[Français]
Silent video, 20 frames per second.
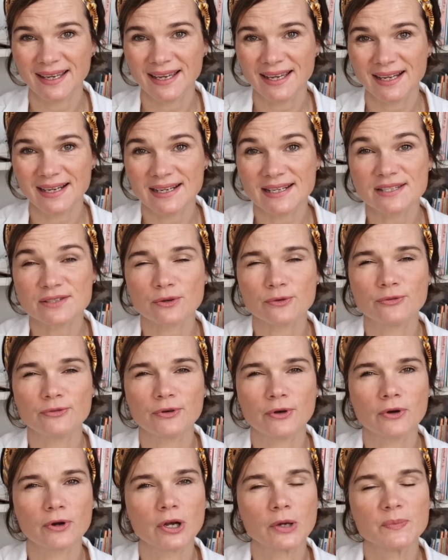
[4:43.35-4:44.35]
Les
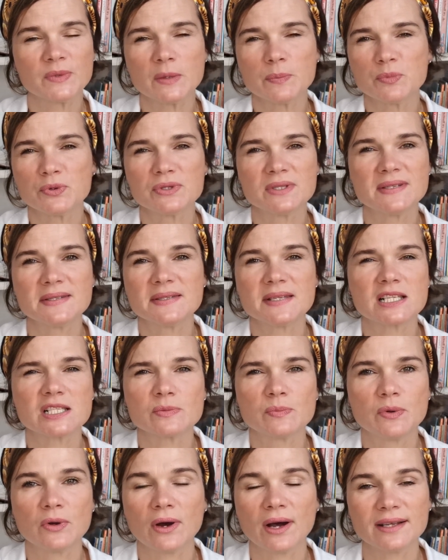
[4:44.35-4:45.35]
enfants comme des petits
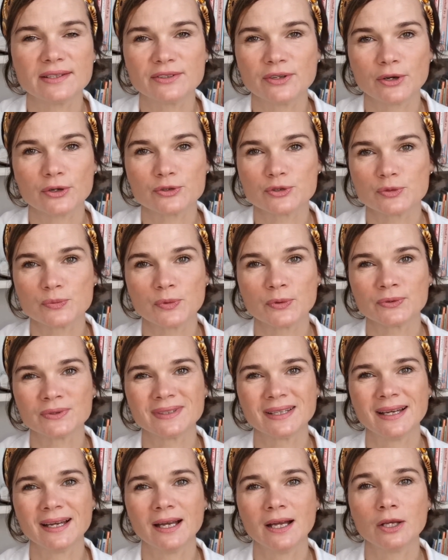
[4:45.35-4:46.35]
explorateurs du monde,
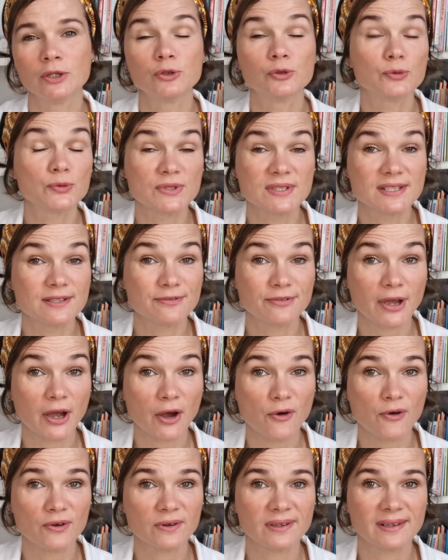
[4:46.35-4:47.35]
tous
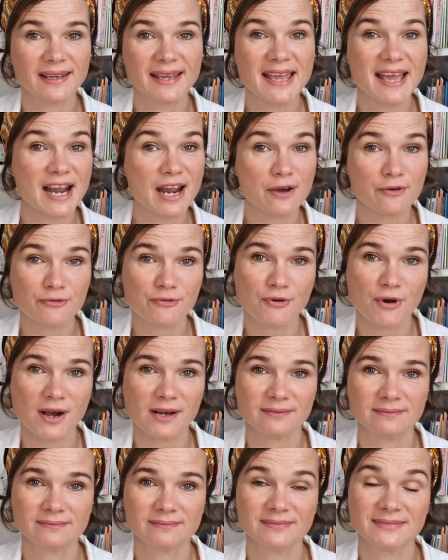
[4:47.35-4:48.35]
différents et à la fois
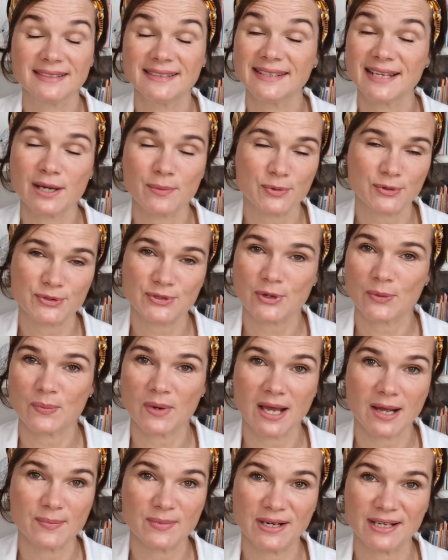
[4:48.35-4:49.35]
tellement
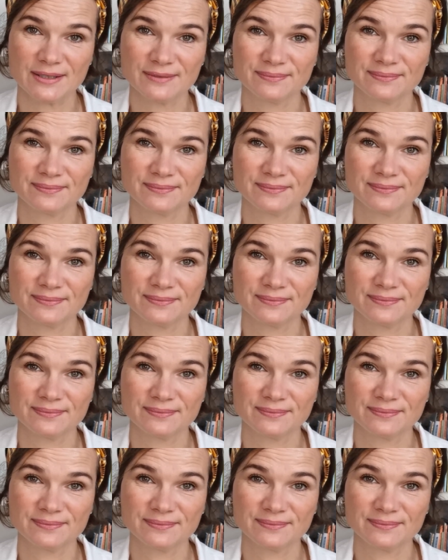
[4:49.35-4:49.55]
semblables.